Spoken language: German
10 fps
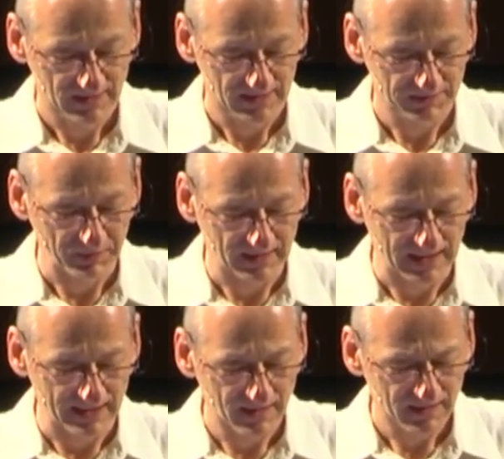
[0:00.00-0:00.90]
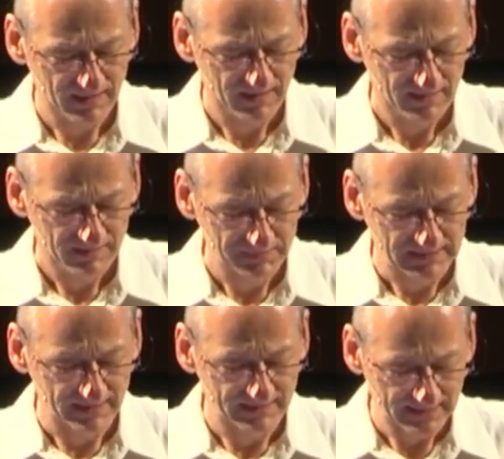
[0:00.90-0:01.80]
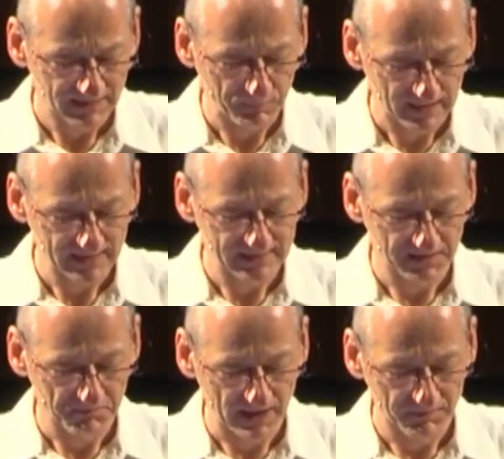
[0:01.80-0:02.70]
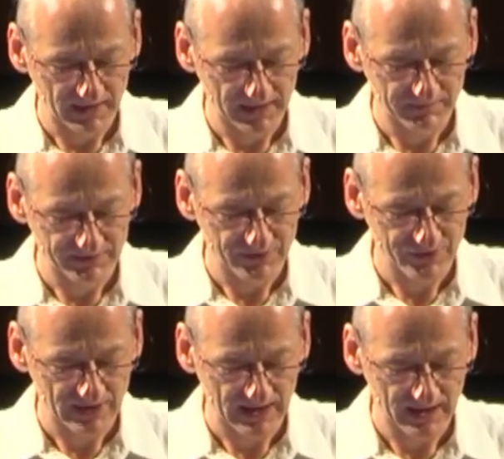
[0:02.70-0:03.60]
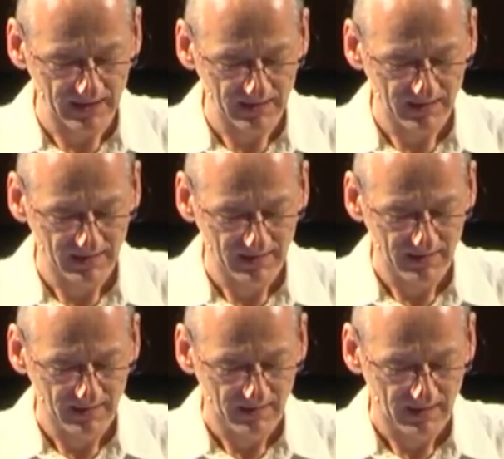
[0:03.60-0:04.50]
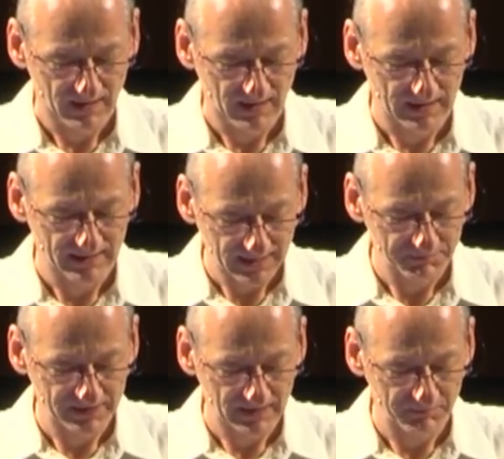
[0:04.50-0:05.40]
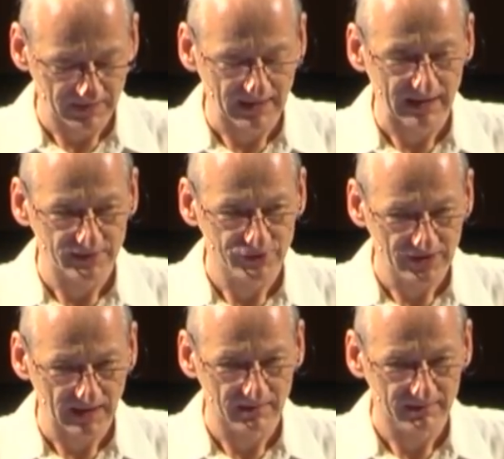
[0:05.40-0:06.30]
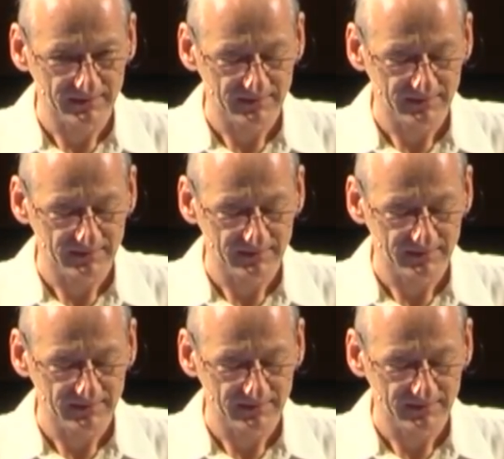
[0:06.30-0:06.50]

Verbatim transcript: Ich begann, mich an den Platz in meinem Leben zu stellen, an dem ich eben gerade stand